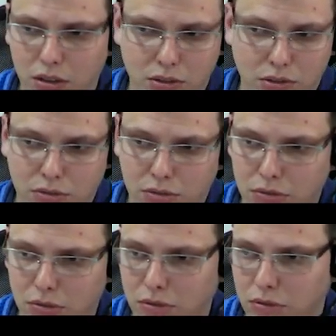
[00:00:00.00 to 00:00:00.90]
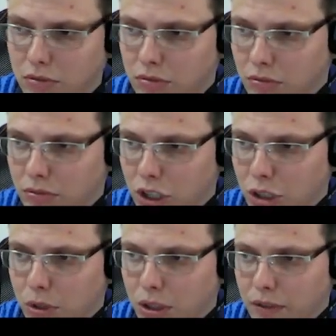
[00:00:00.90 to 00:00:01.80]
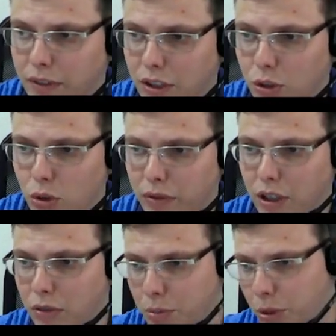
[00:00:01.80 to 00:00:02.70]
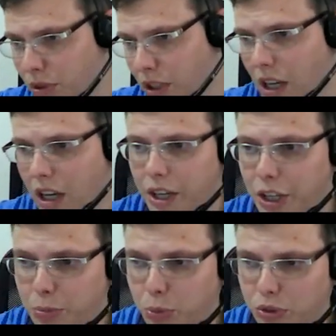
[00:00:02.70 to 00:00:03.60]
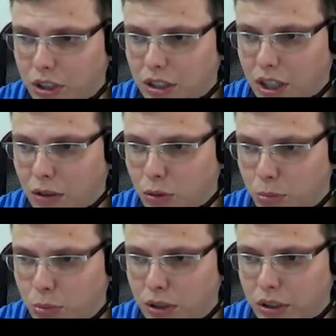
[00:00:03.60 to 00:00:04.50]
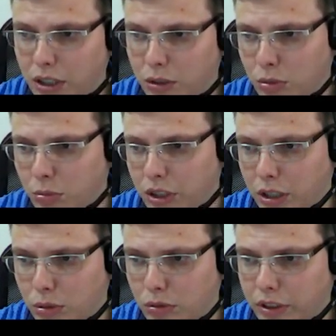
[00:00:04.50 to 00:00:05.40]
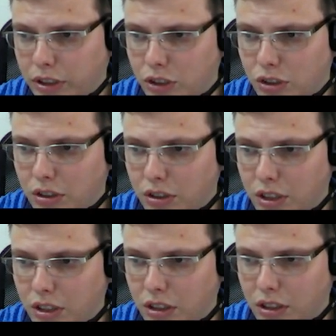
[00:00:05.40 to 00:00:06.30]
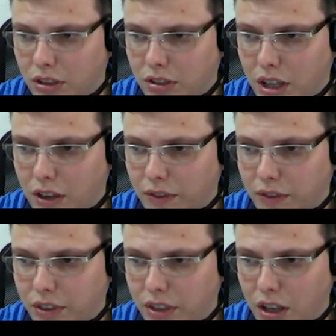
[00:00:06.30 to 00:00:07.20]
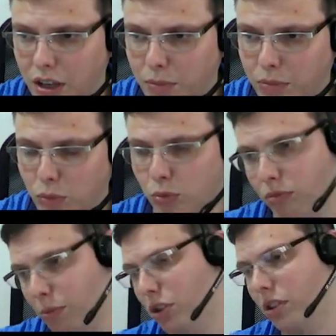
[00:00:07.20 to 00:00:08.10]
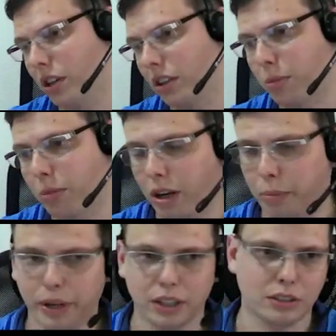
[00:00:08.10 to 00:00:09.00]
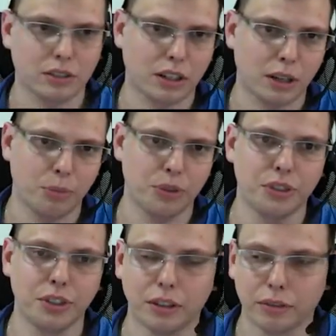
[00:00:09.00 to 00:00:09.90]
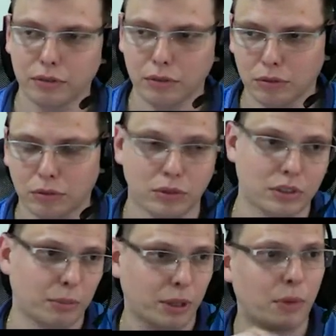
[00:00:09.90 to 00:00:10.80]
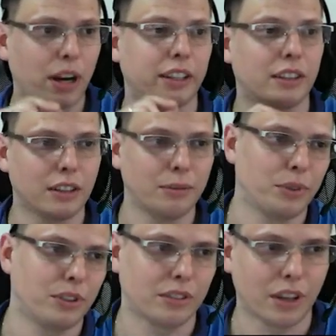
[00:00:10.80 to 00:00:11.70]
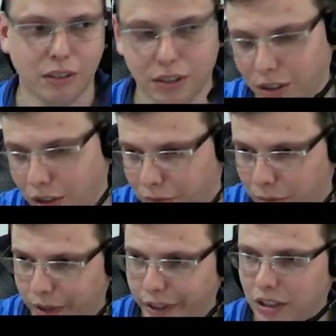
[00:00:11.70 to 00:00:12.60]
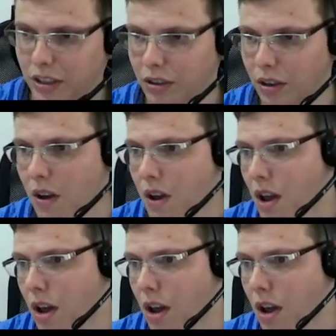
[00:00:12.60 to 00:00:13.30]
э, ошибка там в котировках. В общем-то, импульс как таковой был, да, но меня тут фактически не открыло совсем. Ну, вообще-то, да, нормально. Порядка 45 тиков, ну, вот самых маленьких, да, пятизнаковых тиков меня не открыло.